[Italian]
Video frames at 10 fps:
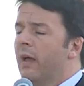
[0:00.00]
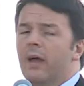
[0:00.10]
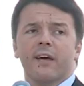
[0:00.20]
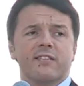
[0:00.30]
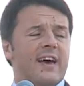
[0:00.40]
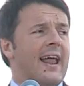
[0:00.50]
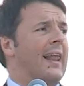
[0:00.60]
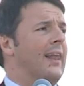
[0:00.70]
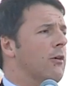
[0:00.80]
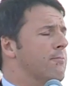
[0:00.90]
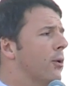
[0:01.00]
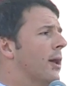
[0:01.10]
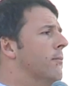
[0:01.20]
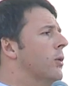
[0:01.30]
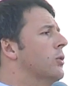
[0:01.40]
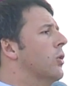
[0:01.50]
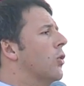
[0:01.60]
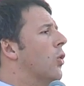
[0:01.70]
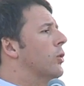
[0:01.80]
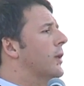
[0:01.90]
Sarà l'Expo al mondo
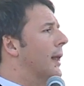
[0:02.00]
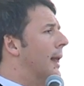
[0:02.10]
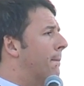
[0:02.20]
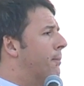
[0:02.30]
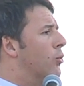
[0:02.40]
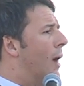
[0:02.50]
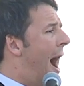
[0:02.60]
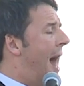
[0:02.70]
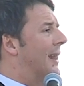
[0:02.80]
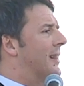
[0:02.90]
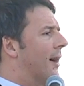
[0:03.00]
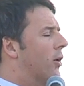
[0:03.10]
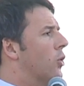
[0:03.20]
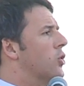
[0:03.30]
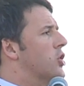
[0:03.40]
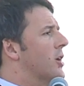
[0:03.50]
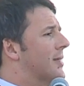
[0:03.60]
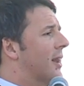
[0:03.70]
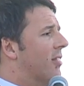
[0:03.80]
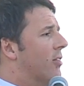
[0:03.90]
con la più alta
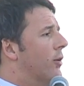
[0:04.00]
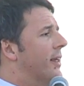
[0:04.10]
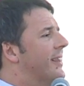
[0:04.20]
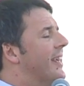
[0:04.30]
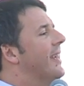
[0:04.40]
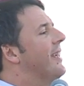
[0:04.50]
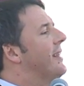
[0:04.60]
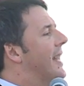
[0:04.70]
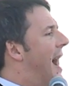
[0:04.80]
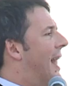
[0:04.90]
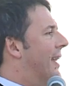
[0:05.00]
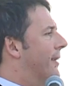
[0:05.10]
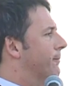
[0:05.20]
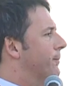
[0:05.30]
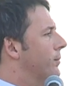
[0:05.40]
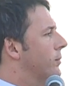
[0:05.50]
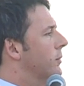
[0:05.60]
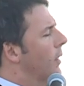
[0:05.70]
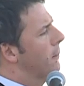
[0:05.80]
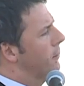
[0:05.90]
concentrazione di ideale.
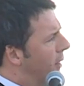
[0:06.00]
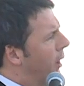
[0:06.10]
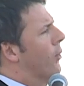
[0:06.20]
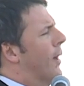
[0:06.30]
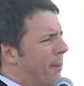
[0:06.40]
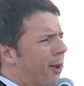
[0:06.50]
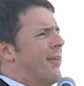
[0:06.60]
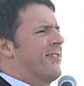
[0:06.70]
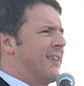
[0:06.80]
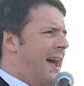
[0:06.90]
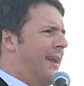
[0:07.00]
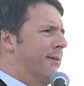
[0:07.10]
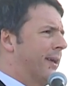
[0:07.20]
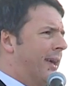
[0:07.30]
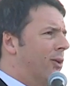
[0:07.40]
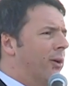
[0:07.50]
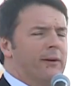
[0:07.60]
Dico una parola strana perché noi